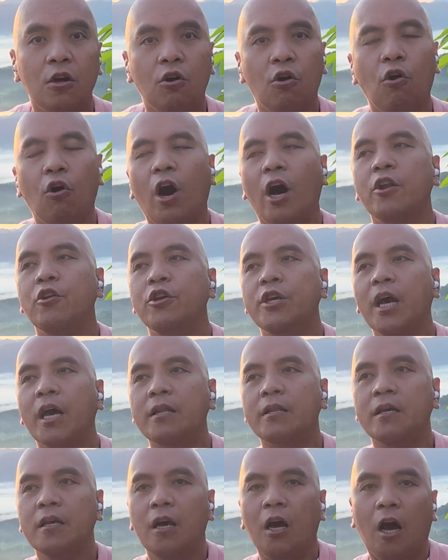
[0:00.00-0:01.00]
O ano
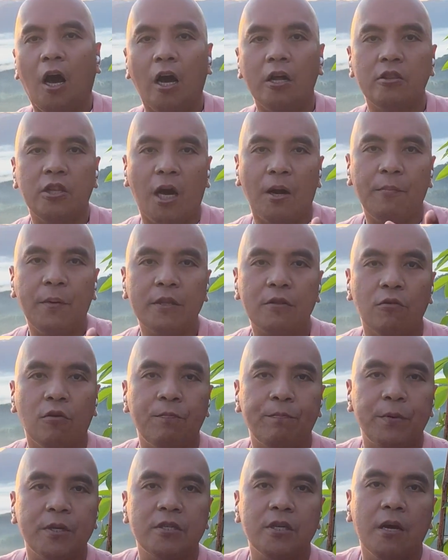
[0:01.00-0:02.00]
yan? Ah, dapat
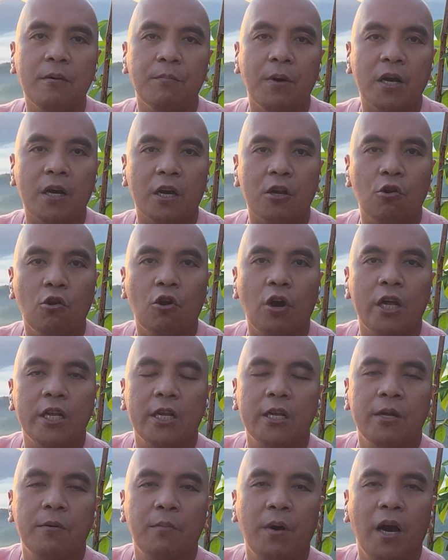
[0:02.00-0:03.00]
umpisa magkaroon ka
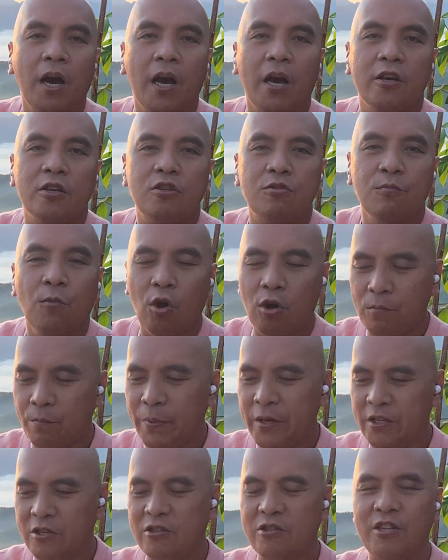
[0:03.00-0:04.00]
na ng mga small
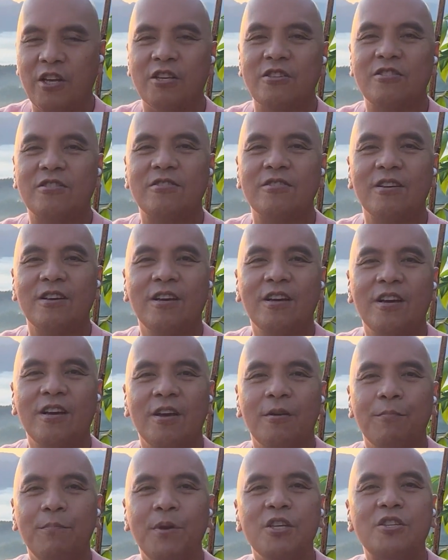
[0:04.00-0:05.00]
business,
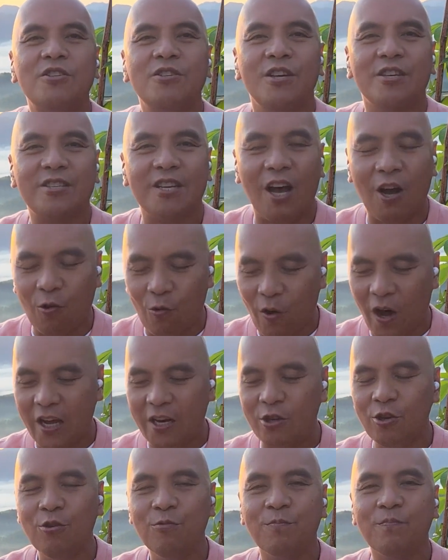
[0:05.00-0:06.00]
business
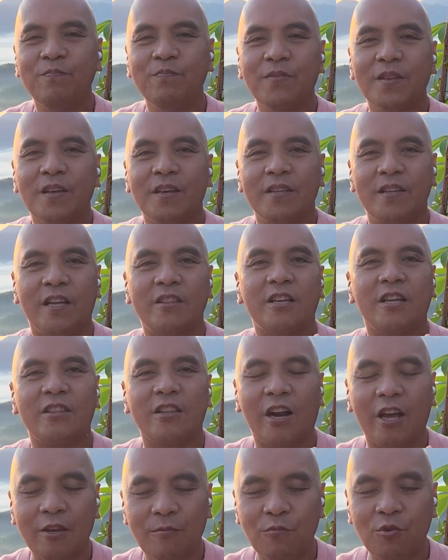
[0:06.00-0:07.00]
aquarium
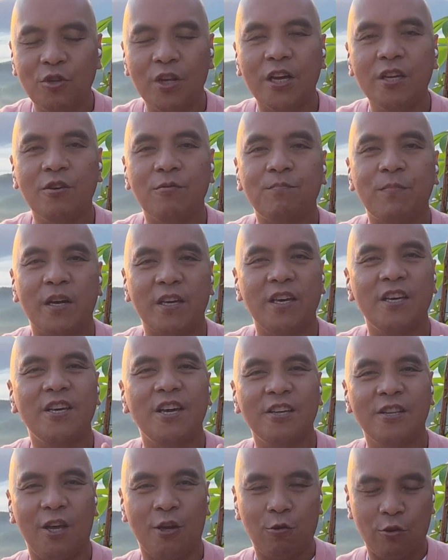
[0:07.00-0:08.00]
natatry mo na yung
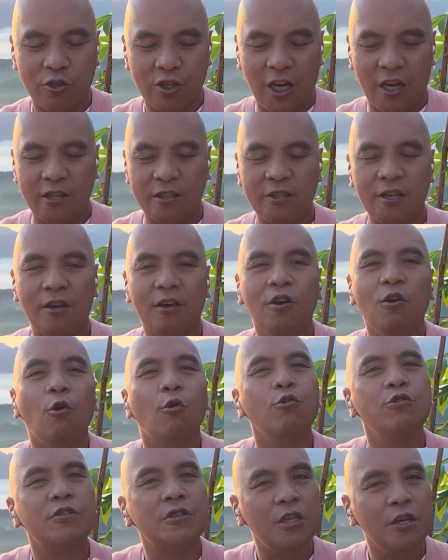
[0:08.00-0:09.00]
pagiging negosyante.
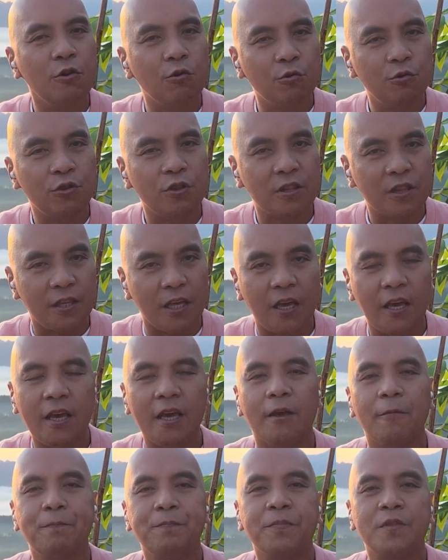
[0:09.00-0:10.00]
Unti-unti,
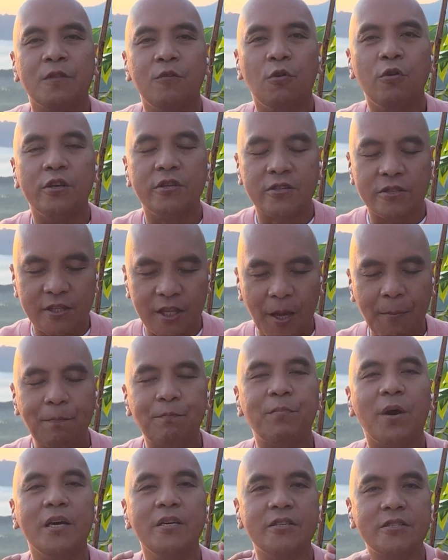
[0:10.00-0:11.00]
no? step
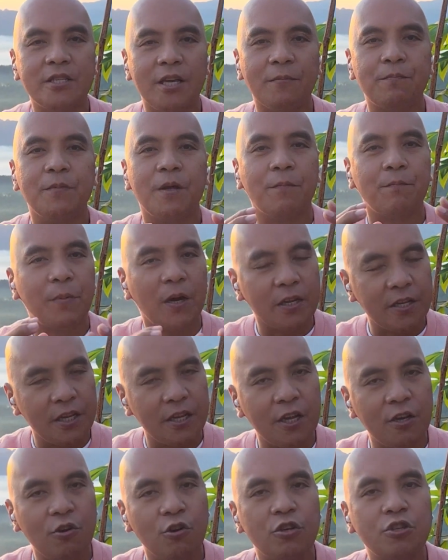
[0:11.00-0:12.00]
by step ng
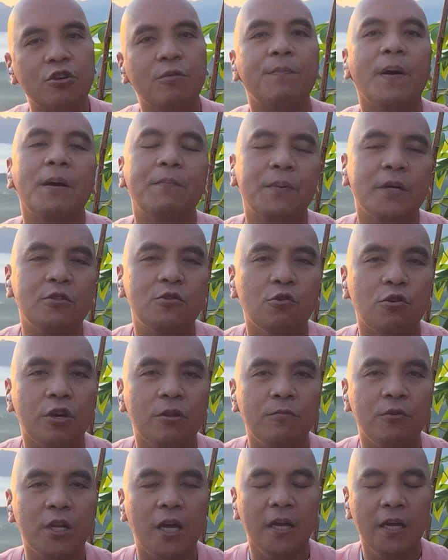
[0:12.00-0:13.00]
pagnenegosyo,
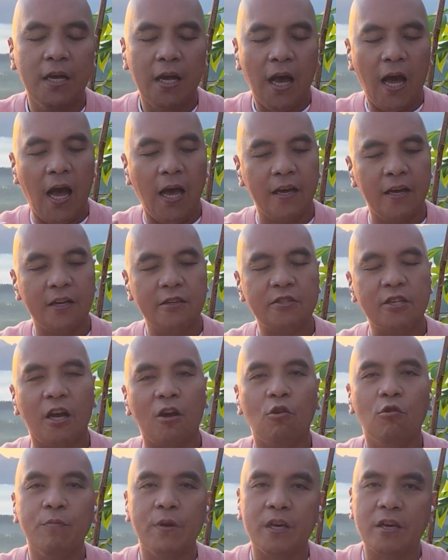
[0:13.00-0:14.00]
papasukin mo na. Hanggang sa
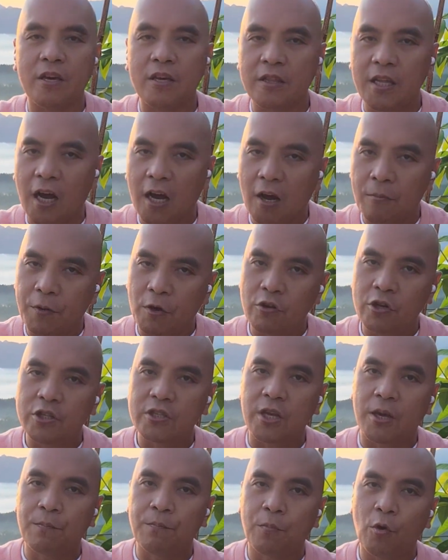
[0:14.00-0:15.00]
kumikita ka pa ulit
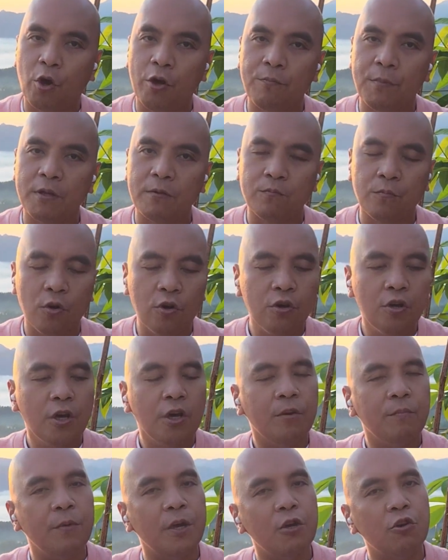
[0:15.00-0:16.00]
sa employment mo,
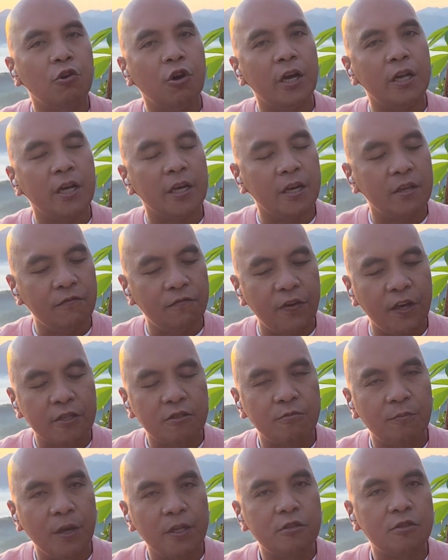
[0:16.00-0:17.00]
meron ka ng
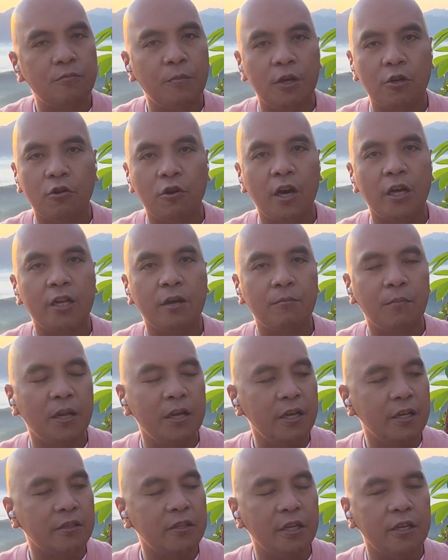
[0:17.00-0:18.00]
investments, meron ka ng
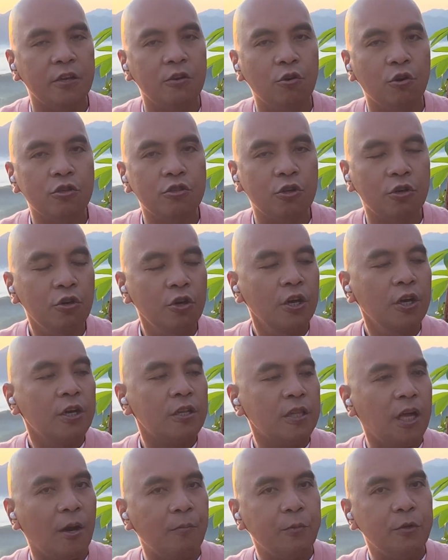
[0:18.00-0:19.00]
maliit na negosyo,
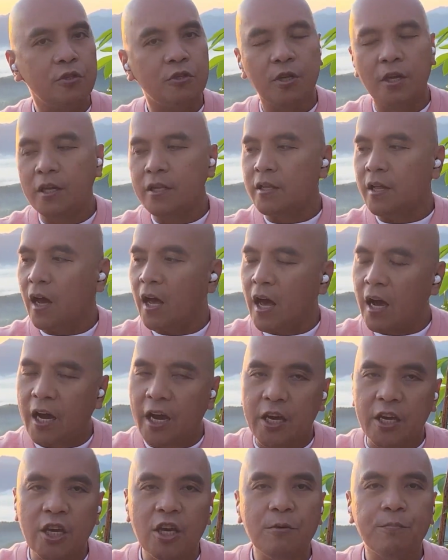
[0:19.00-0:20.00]
tapos
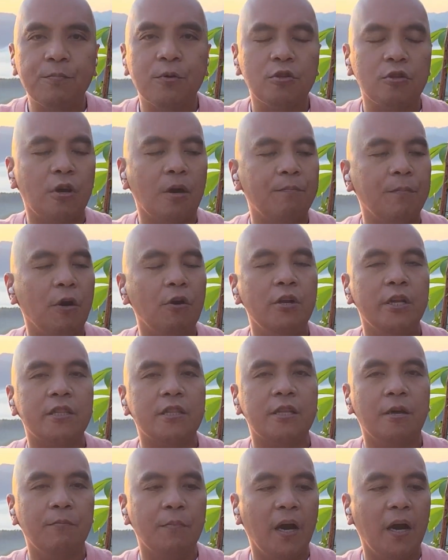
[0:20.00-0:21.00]
nakakaipon ka pa ulit
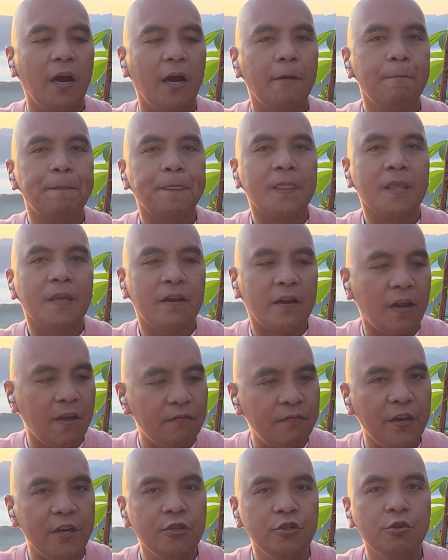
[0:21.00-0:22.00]
ng mga
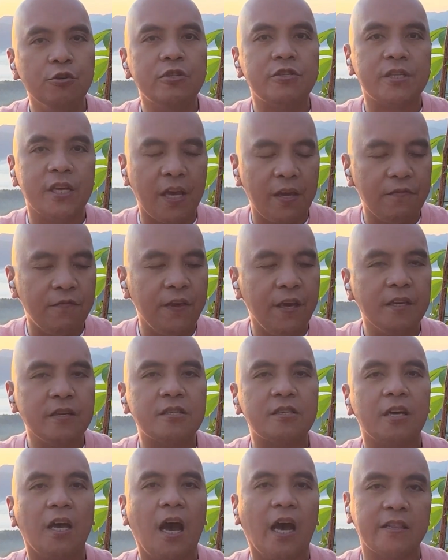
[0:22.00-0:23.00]
revenue,
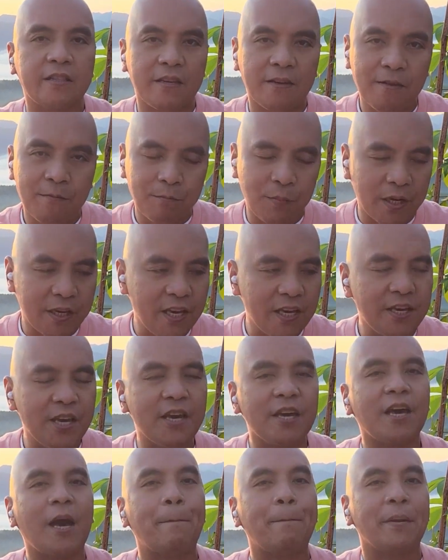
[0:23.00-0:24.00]
savings, at
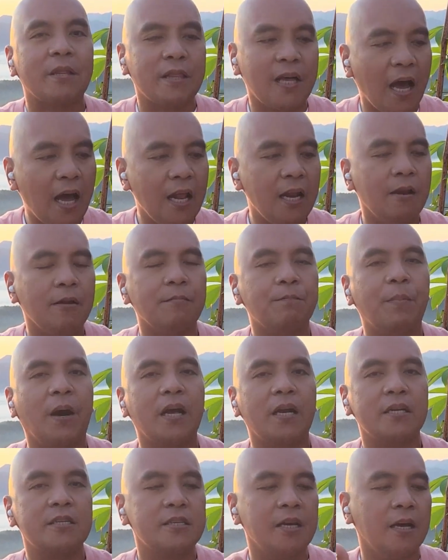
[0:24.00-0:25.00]
magiging kapital
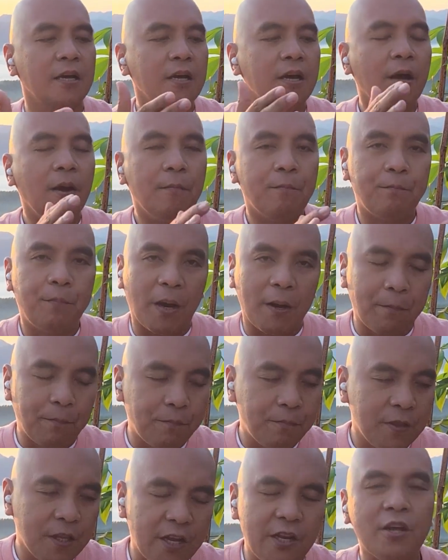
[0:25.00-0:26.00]
para sa
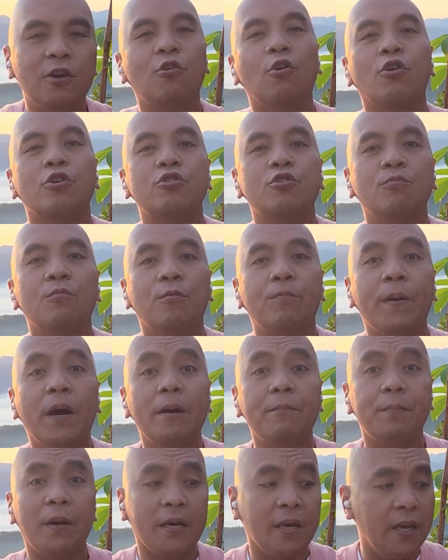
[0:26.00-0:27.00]
pagnenegosyo mo
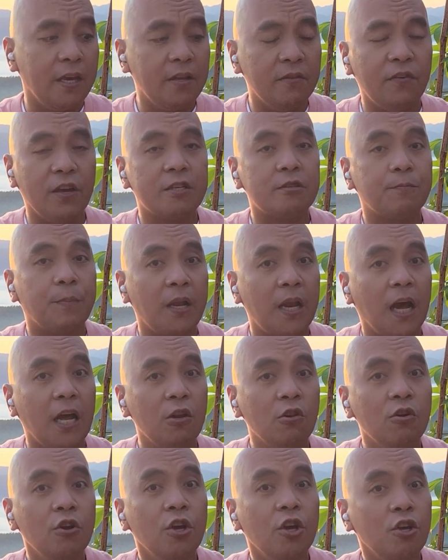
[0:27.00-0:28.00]
pa, pag invest pa
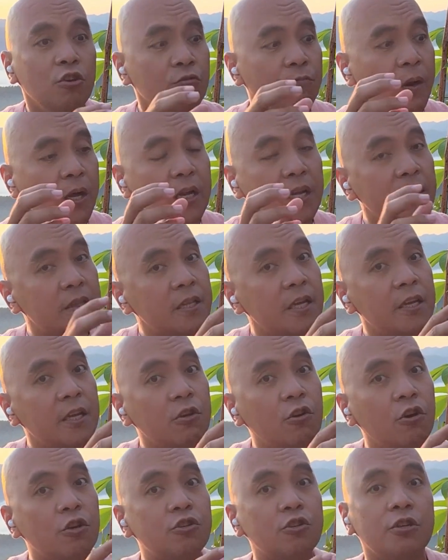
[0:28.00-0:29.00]
lalo, yung maliit na
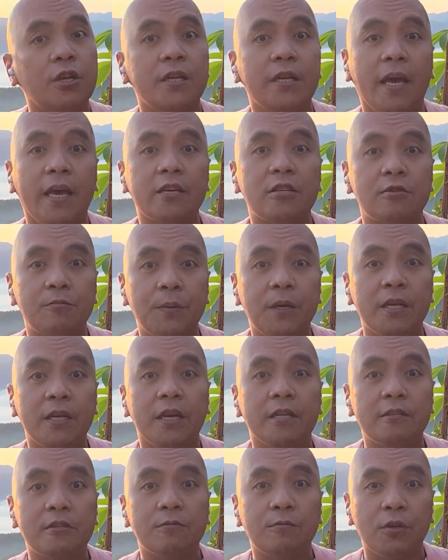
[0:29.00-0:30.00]
negosyo na
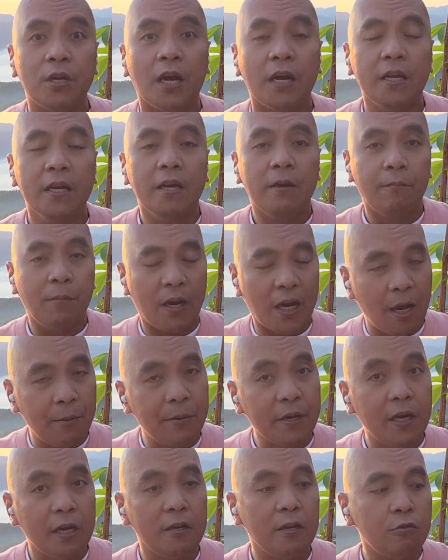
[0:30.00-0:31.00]
na-experience mo na,
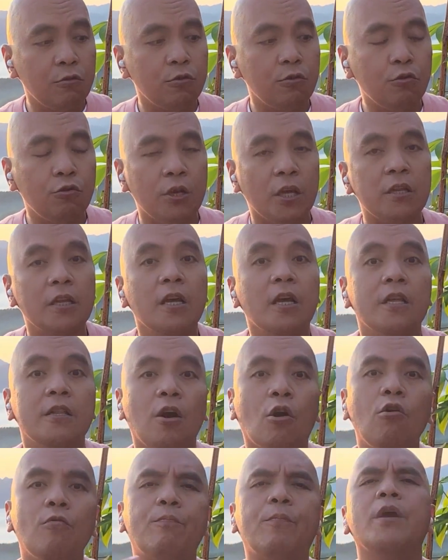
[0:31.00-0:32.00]
marami ka natutunan,
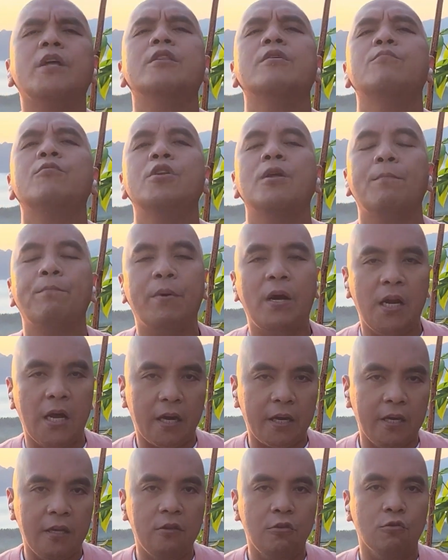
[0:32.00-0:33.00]
naku, pwede mo nang
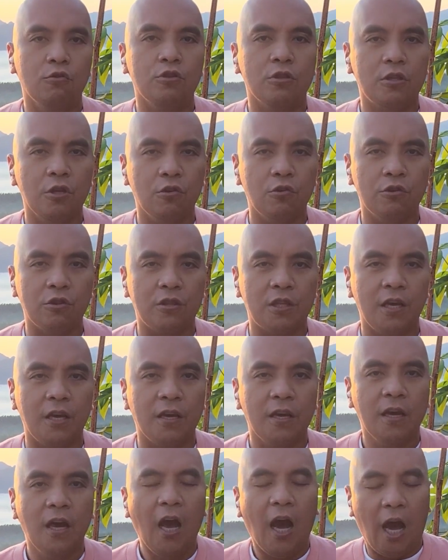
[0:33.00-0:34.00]
palakihin unti-unti.